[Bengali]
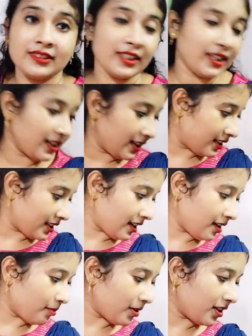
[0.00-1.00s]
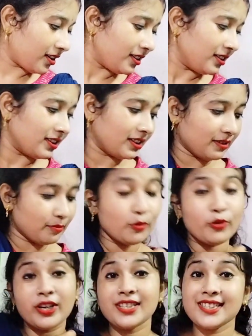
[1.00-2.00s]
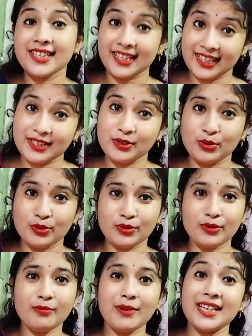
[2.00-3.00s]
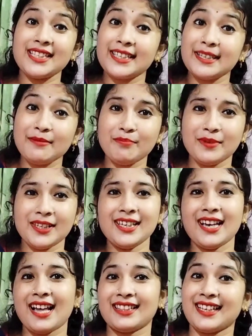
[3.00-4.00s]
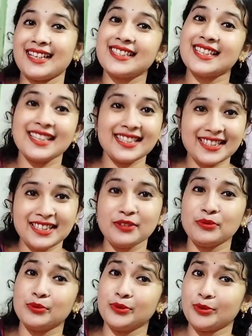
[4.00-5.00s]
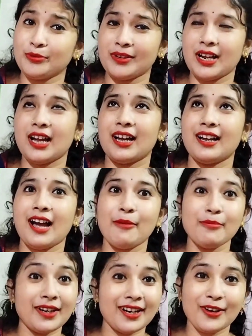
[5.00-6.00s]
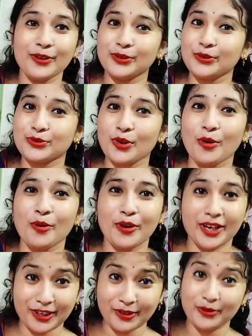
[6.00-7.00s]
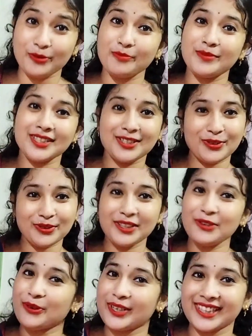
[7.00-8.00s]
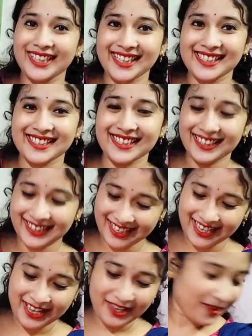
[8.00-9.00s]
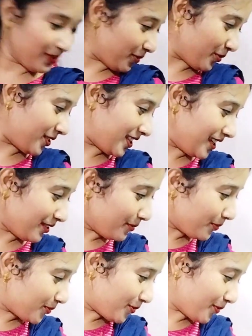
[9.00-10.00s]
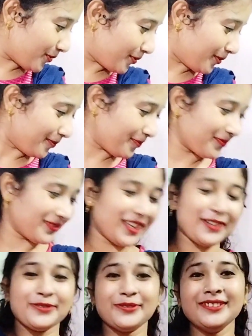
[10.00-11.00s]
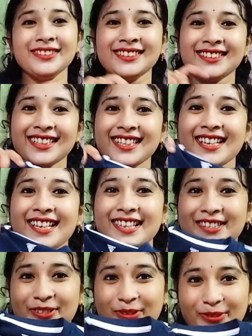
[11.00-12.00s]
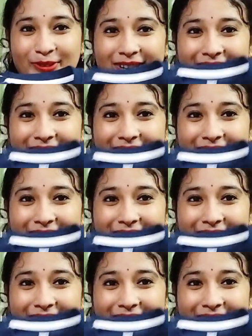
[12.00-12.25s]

এটা আমার বোনের ছেলের জন্য মানে শিম্পি আর তার ছেলে চিঙ্কু তোমরা আপনারা হয়তো সব অনেক রকম ভিডিওতেই ওকে দেখেছে তো চিঙ্কুর জন্য দেখুন ছোট একটা